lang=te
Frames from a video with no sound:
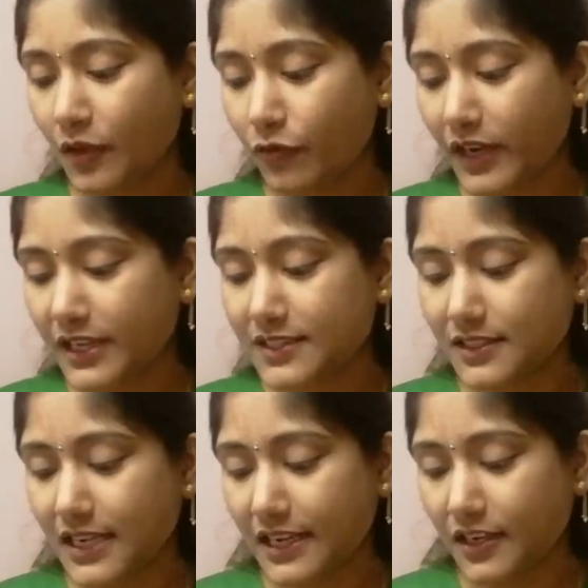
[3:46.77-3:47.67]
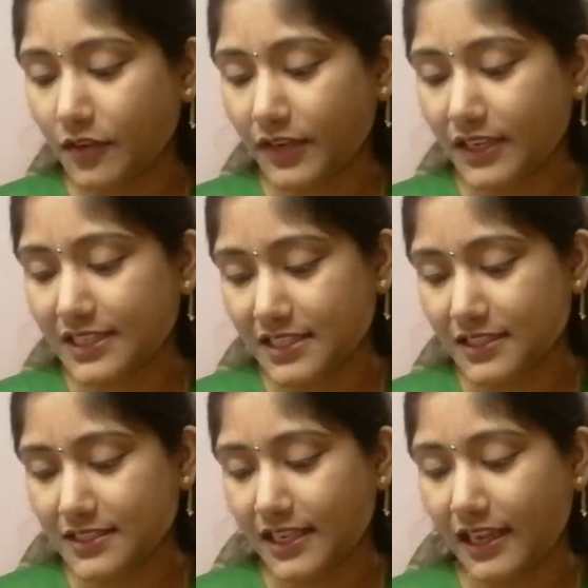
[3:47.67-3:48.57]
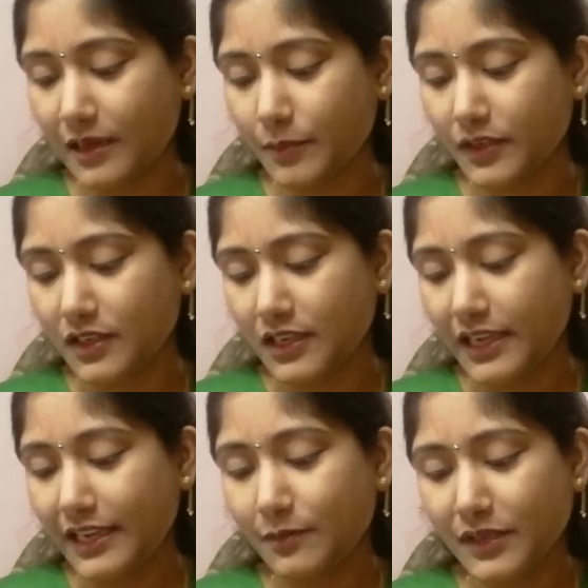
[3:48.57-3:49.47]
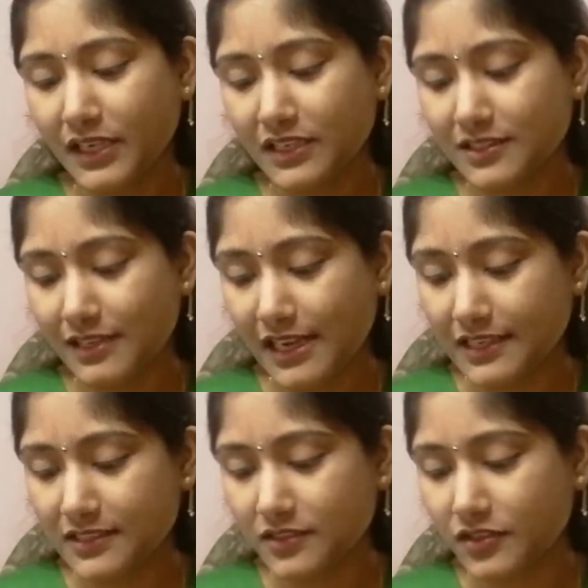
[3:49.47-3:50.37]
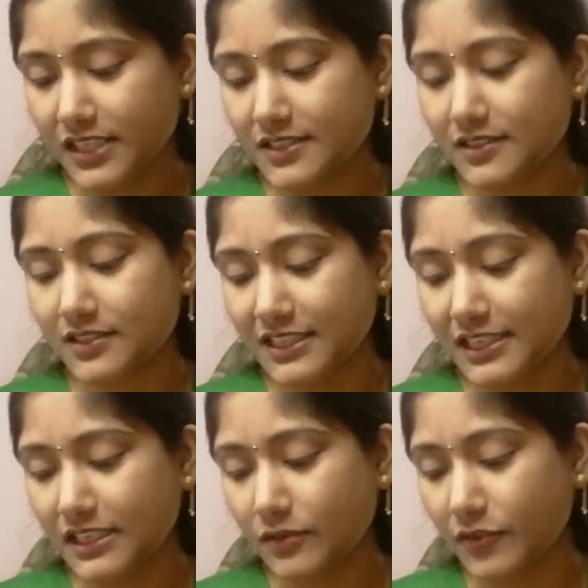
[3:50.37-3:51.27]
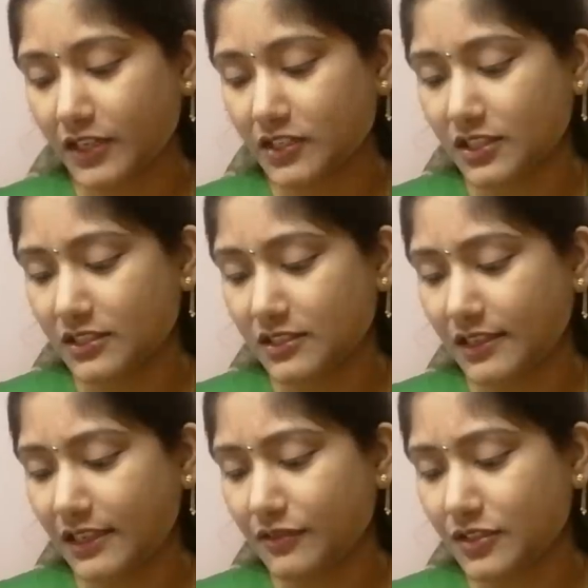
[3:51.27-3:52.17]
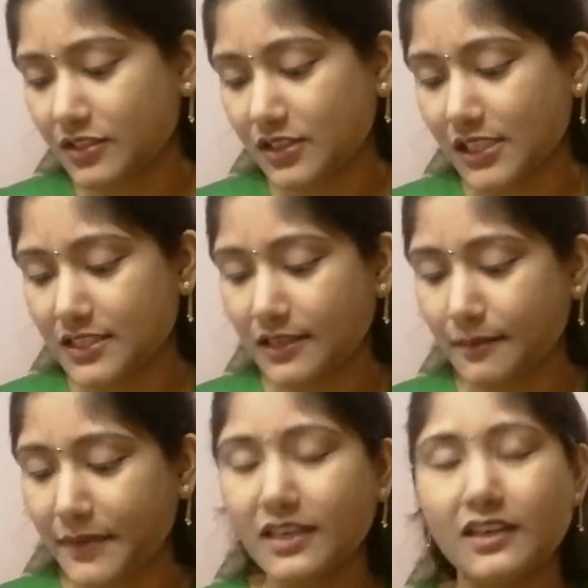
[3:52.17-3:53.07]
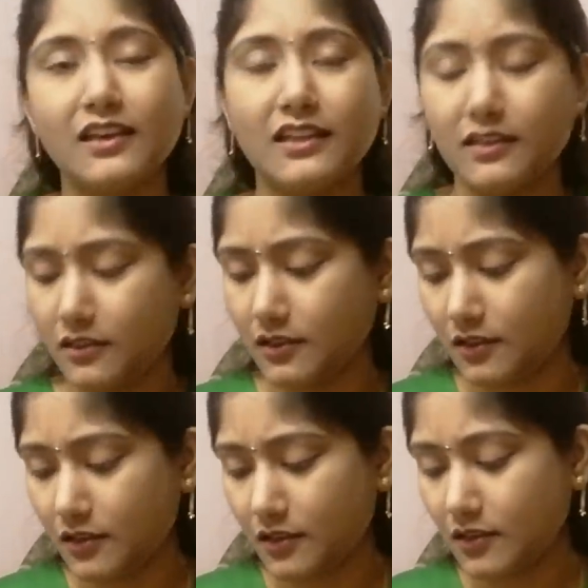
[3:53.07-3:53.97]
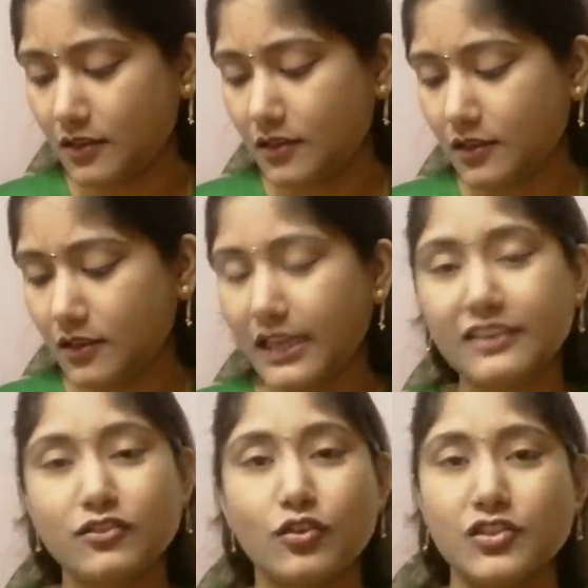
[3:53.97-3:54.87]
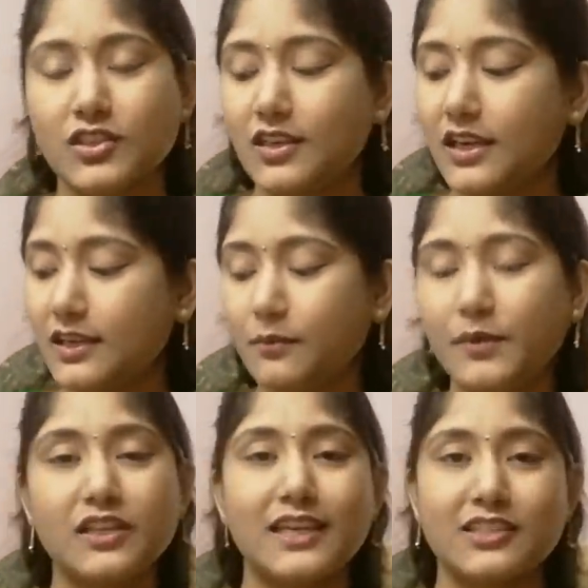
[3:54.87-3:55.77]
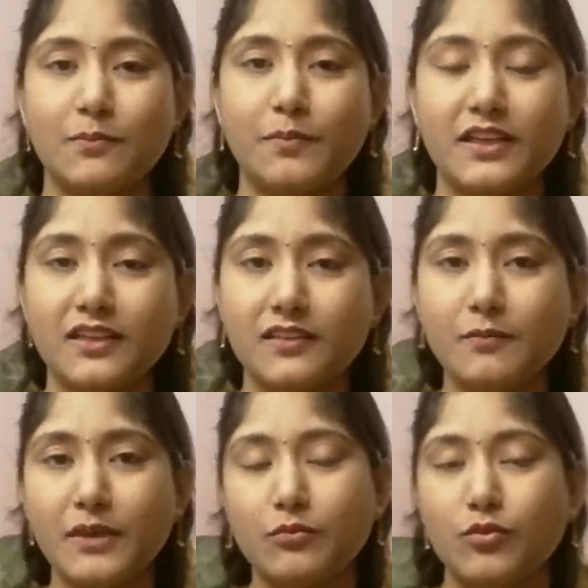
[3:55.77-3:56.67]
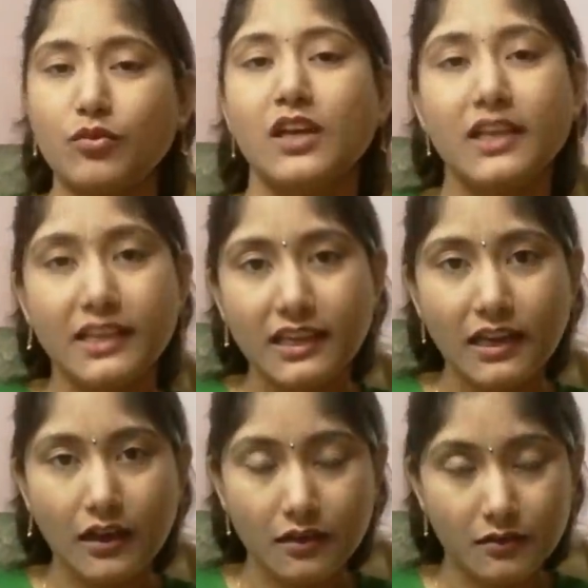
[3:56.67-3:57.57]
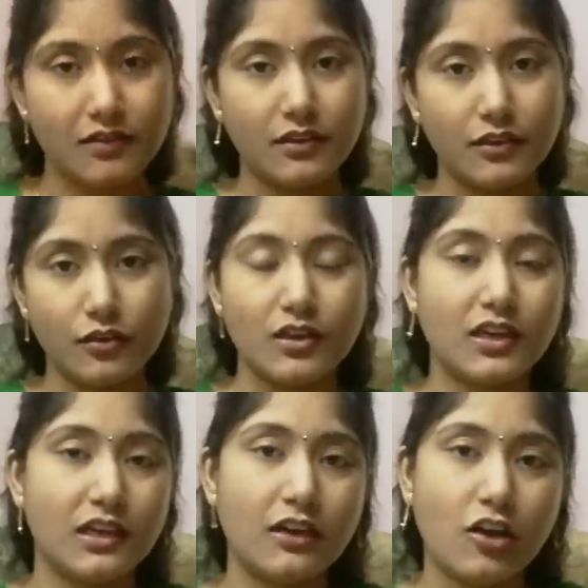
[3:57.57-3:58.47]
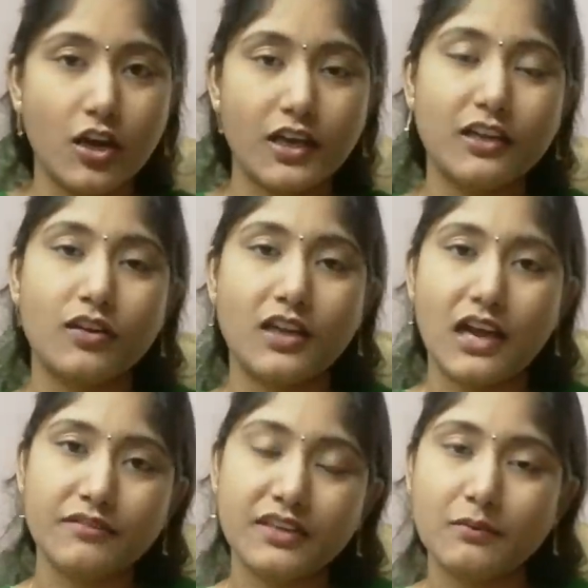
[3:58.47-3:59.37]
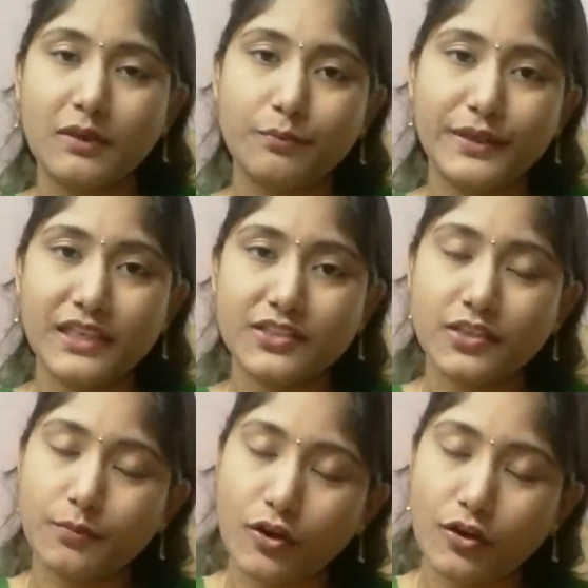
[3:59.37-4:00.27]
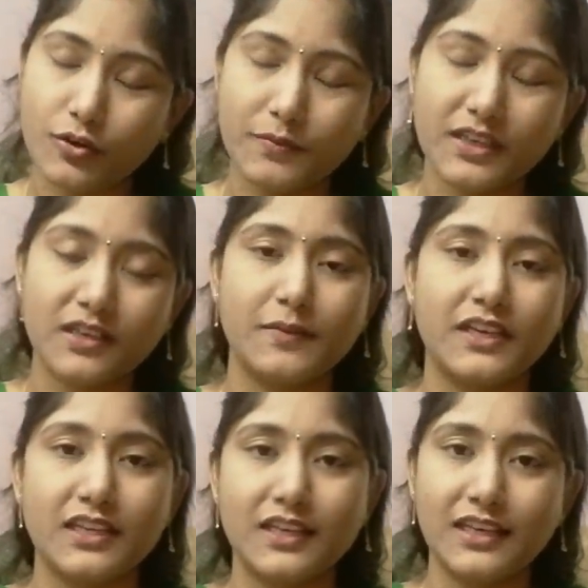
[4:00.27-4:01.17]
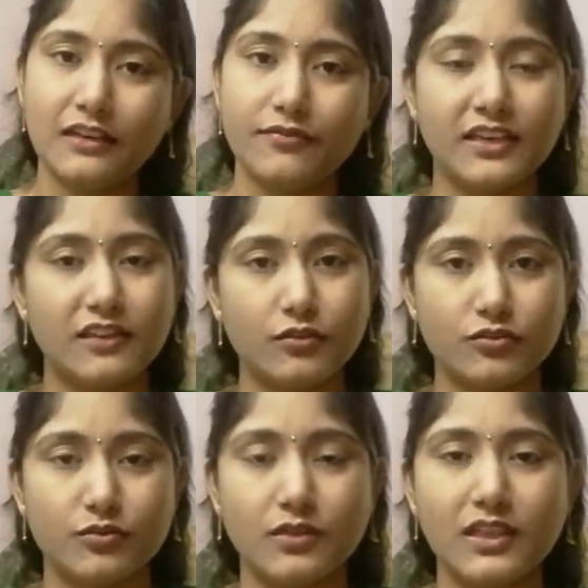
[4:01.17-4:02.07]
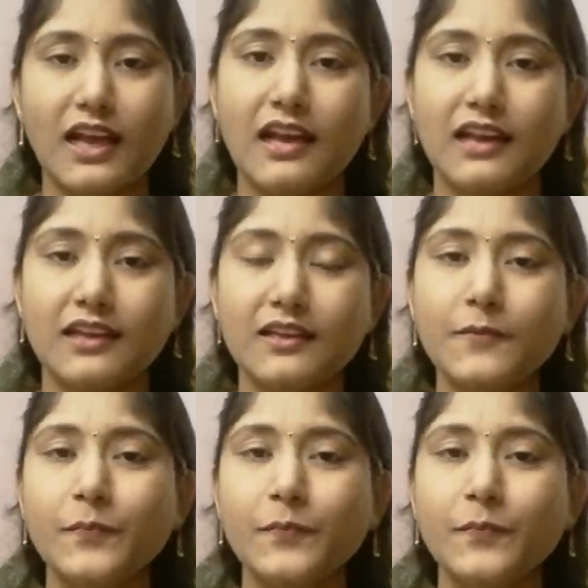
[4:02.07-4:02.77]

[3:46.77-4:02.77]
ఫైట్స్ డాండ్రఫ్ అండ్ ఇచ్చి స్కాల్ప్ eliminates lice, treats skin infections, relieves stress and mental ఎగ్జాషన్ అంటే మీకు ఇందాక చెప్పాను కదా మనము ఈ యొక్క ఆయిల్ యొక్క ఆవిరిని మనం పీల్చినప్పుడు ఆటోమేటిక్గా మనకి రిలీఫ్ అనేది వస్తుంది అలాగే